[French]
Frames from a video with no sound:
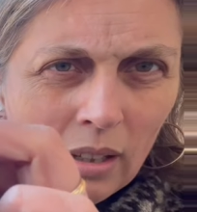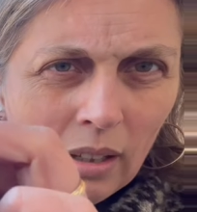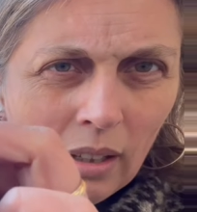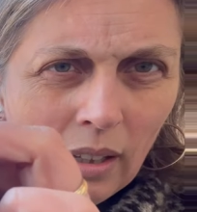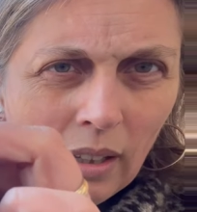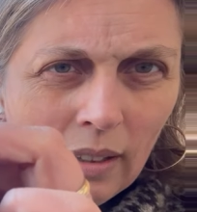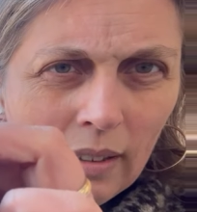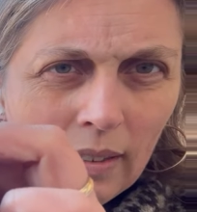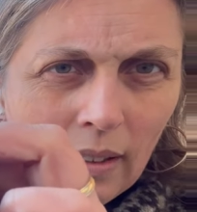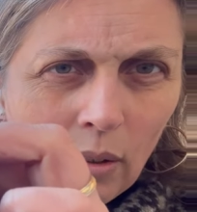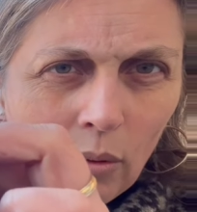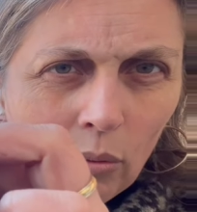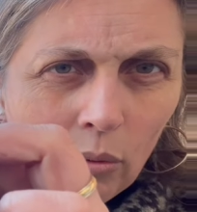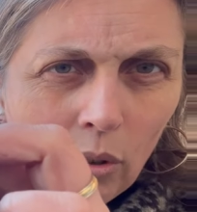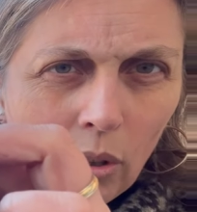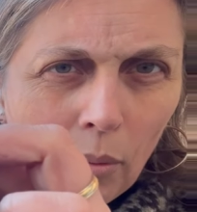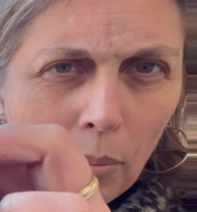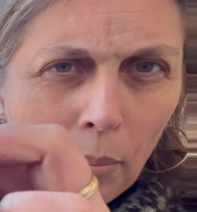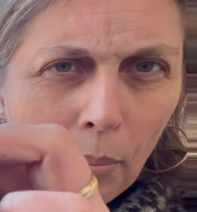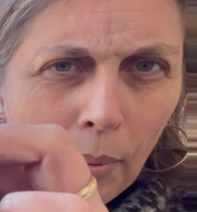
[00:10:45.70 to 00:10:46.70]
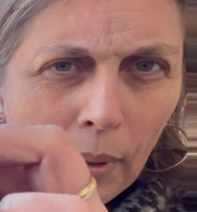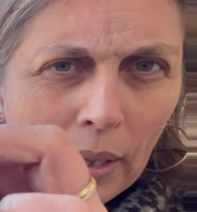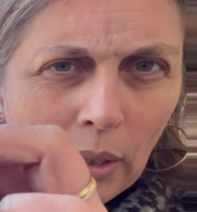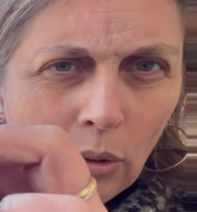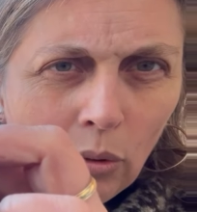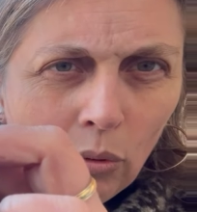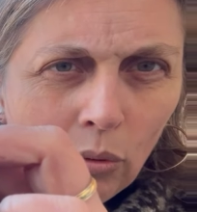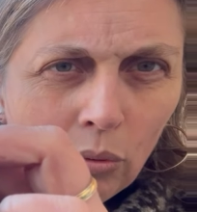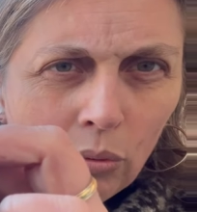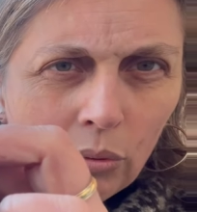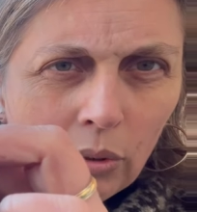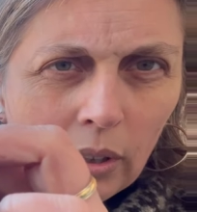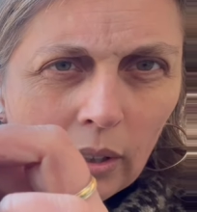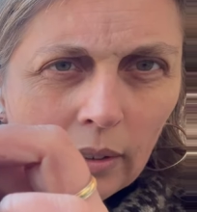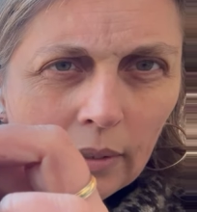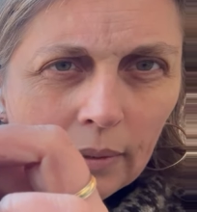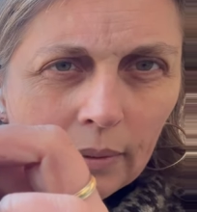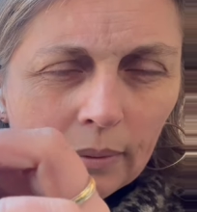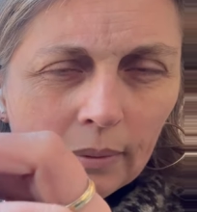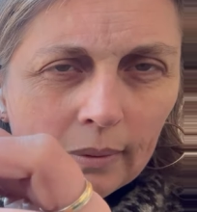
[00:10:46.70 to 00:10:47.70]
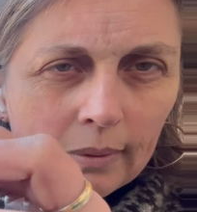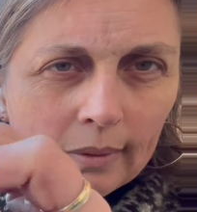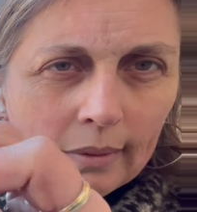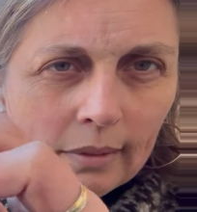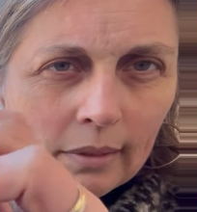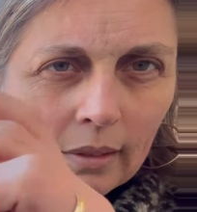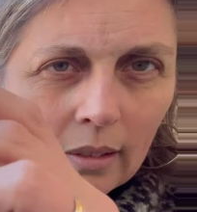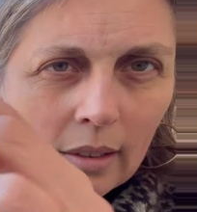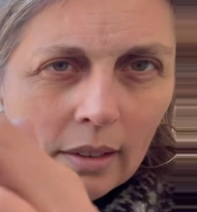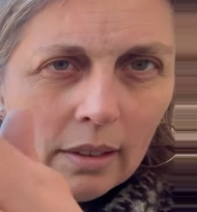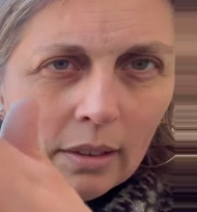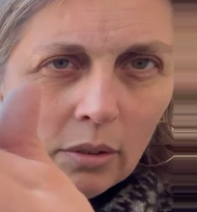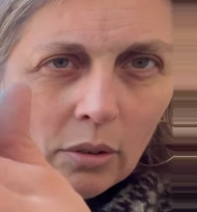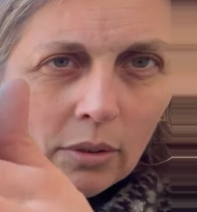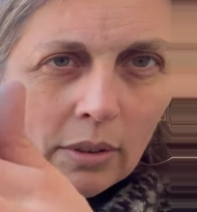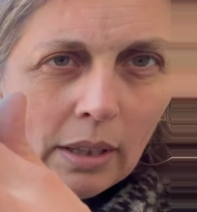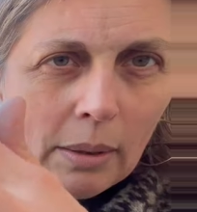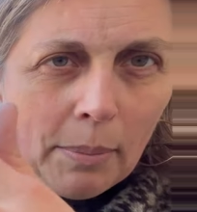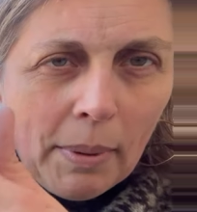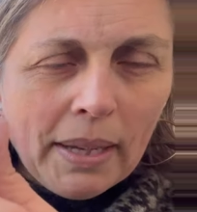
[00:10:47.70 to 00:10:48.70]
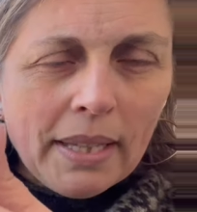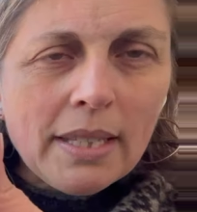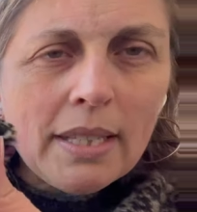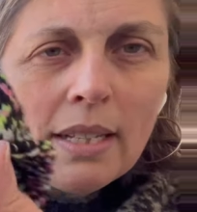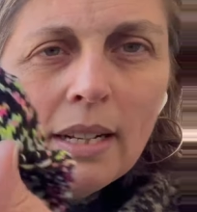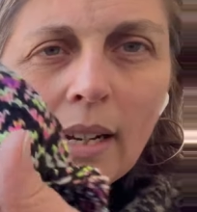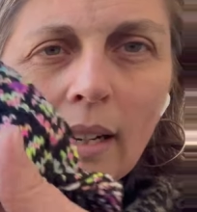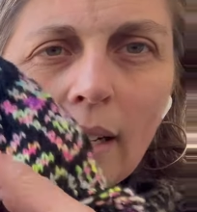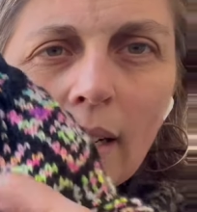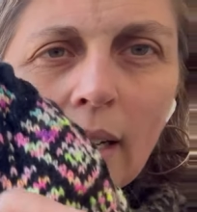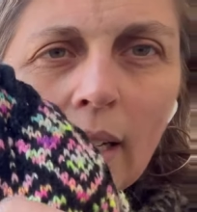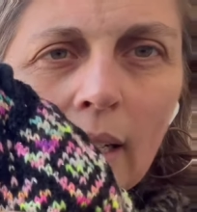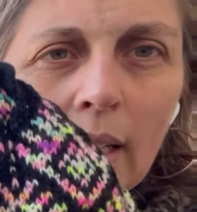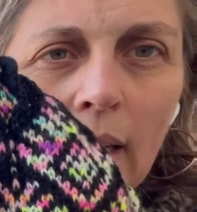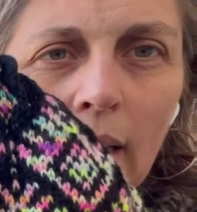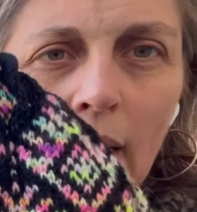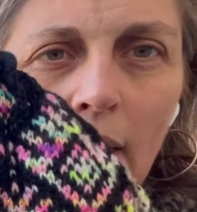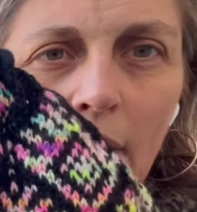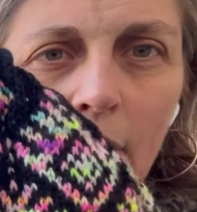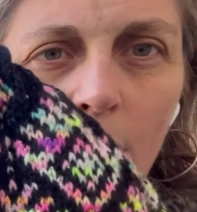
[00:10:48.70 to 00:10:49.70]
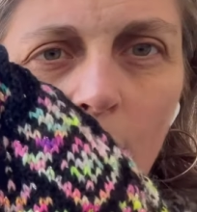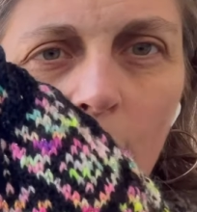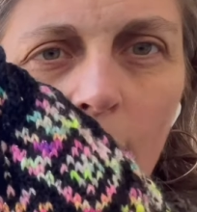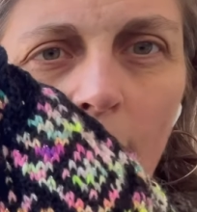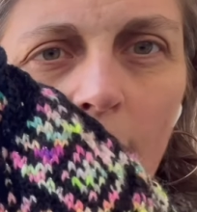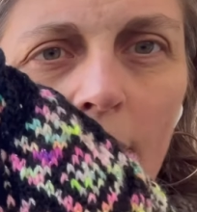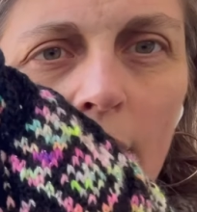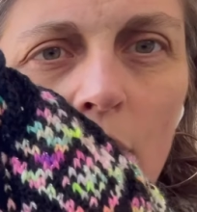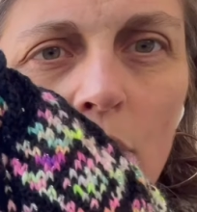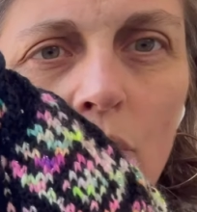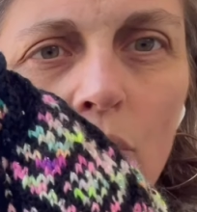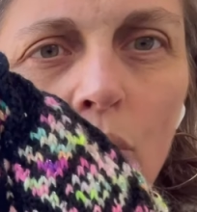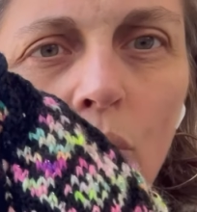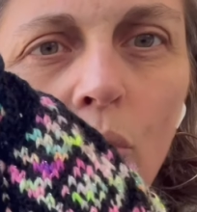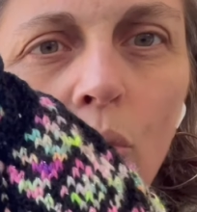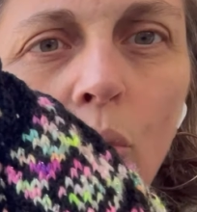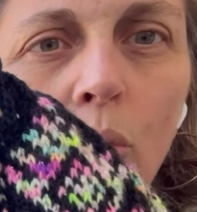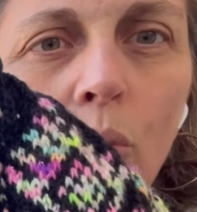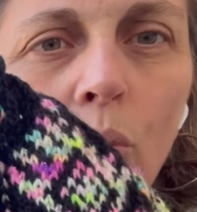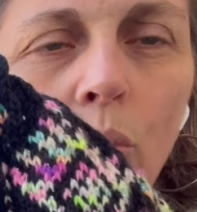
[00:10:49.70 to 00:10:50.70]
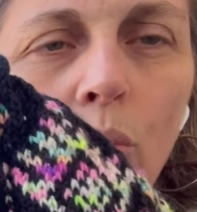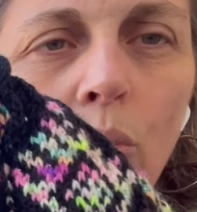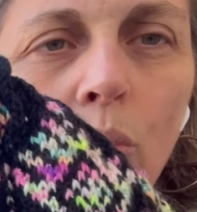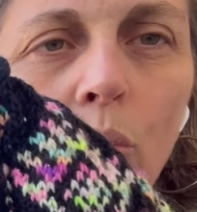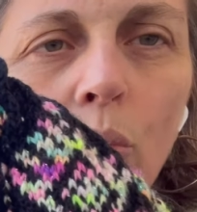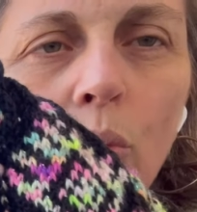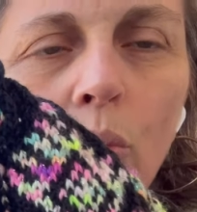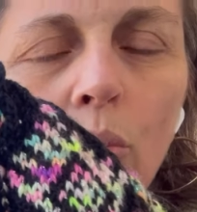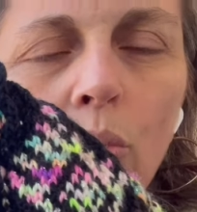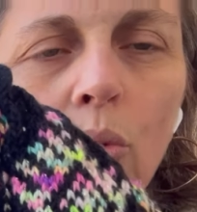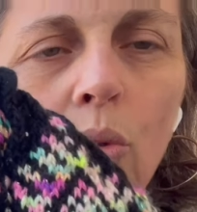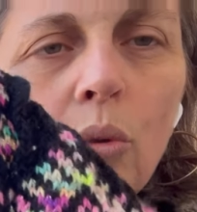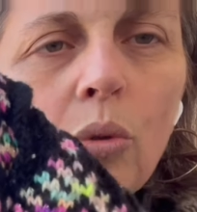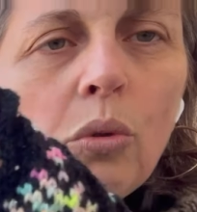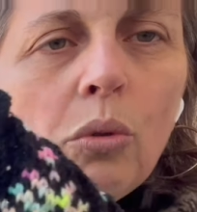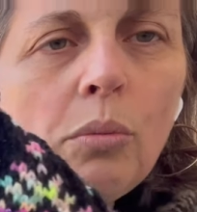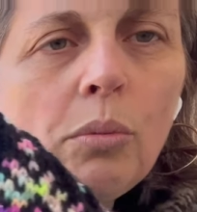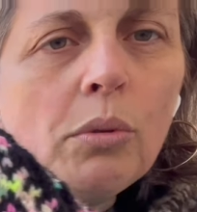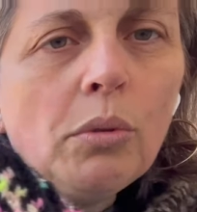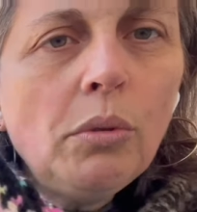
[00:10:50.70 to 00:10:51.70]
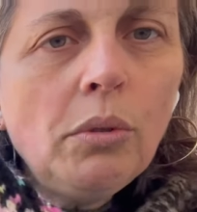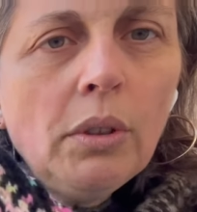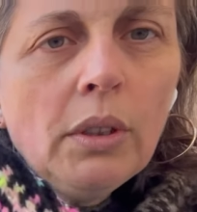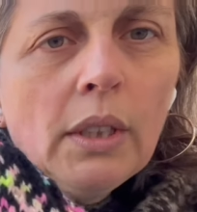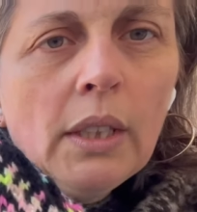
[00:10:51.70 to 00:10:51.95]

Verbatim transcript: et ça gondole pas du tout là sur cette partie là donc ça, c'est juste trop, trop, trop beau.